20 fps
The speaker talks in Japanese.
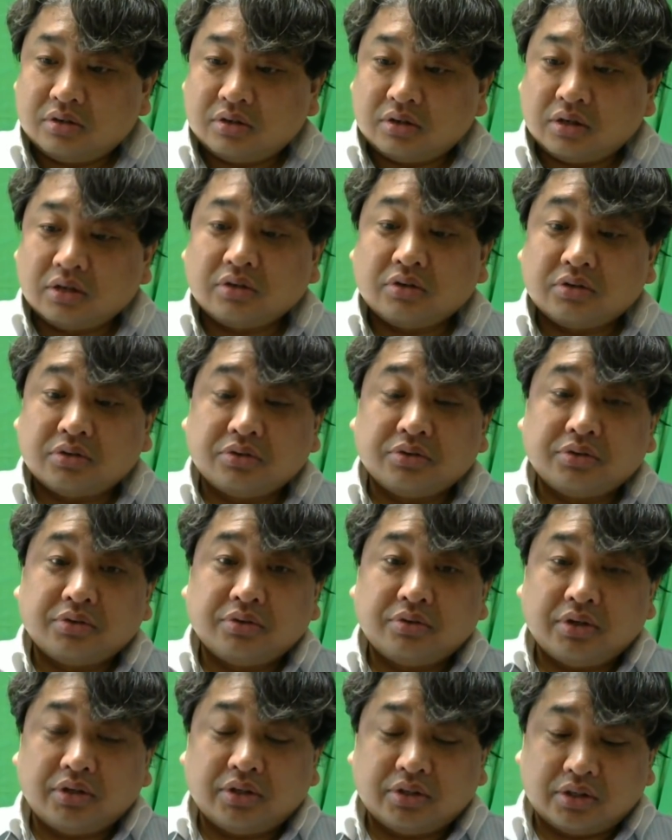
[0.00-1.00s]
あと
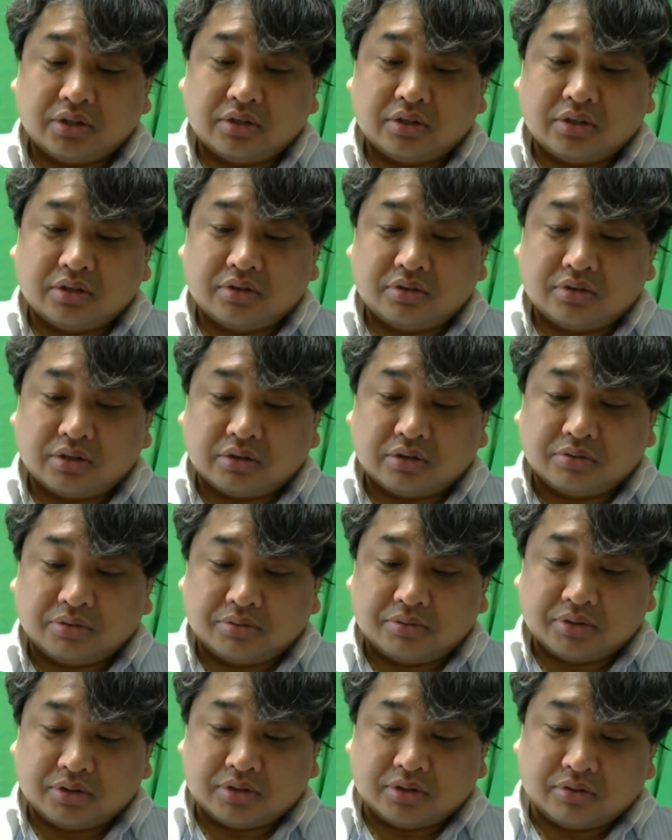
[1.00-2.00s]
ソフトウェアで設定するんだと思い
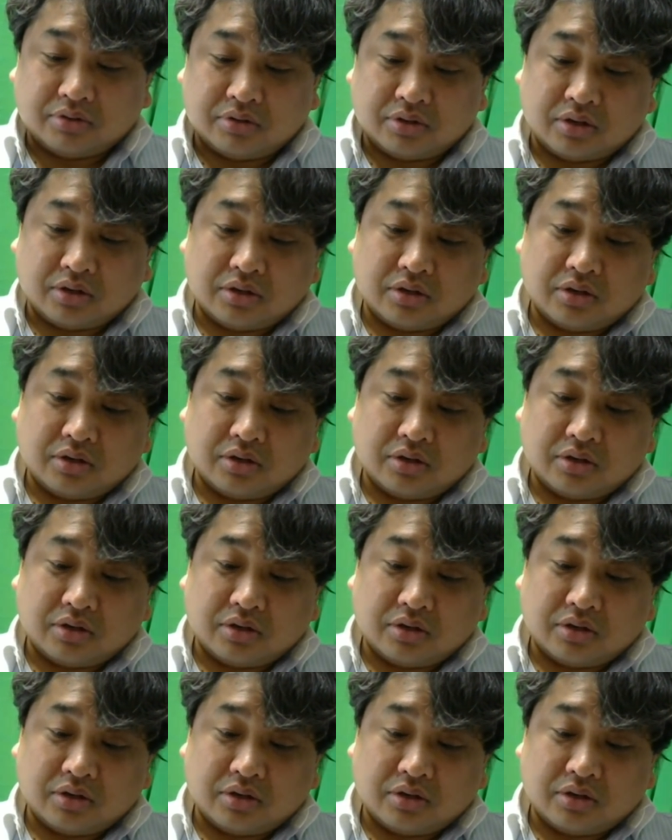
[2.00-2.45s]
ますけどね。